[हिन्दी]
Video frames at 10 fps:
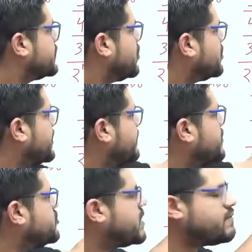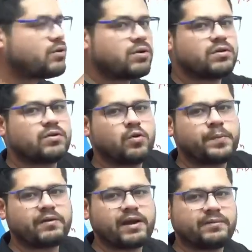और द्रेविड जो है वो
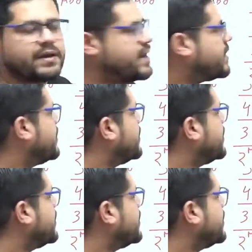ऊपर वाले में आएगा